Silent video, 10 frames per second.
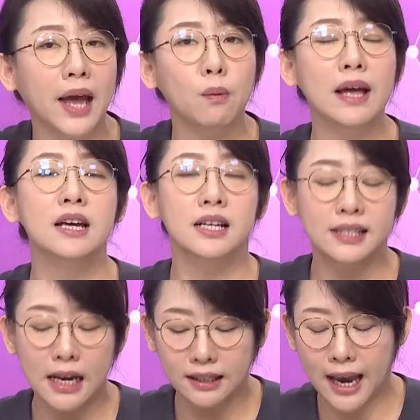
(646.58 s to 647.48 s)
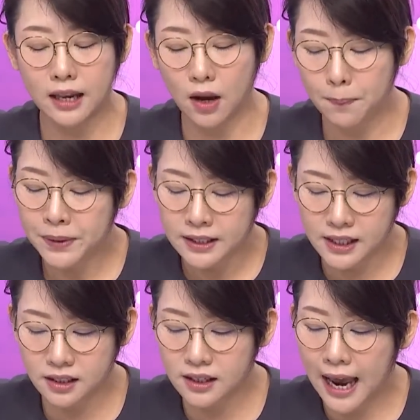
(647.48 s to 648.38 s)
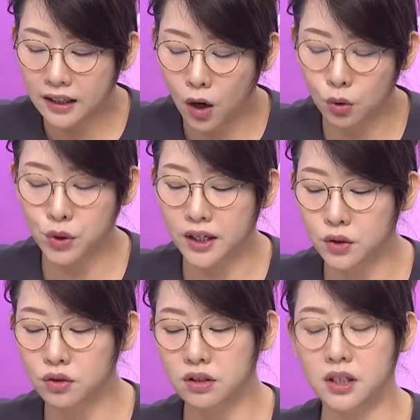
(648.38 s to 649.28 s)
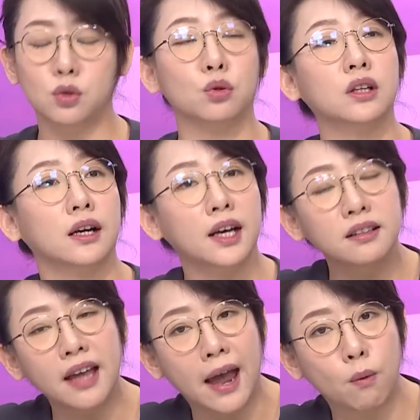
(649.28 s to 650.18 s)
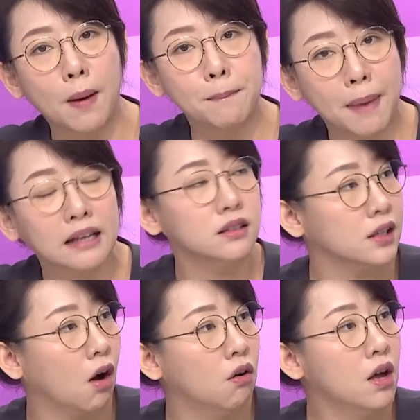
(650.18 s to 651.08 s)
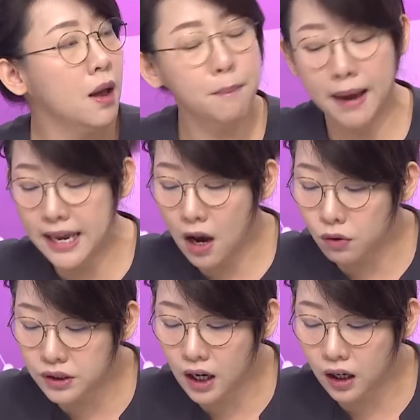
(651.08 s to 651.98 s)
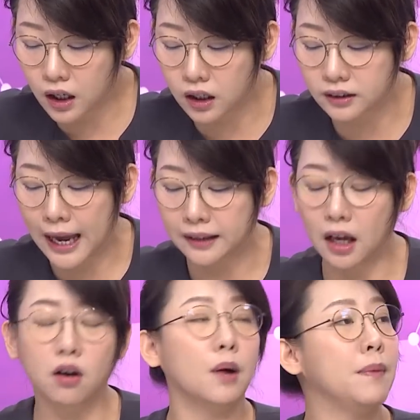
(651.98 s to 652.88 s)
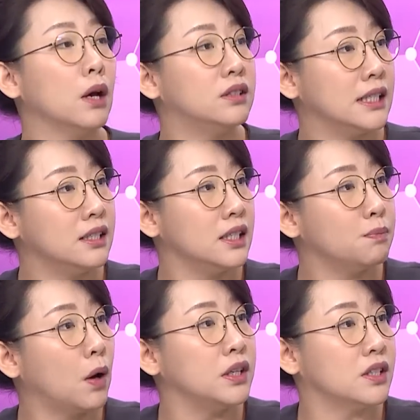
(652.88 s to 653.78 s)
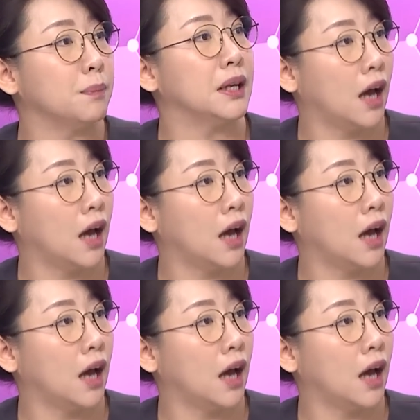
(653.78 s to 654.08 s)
台湾在你看呢，其实他的候选人就直接说了，跟台湾邦交没有任何达到，而没有经济贸易上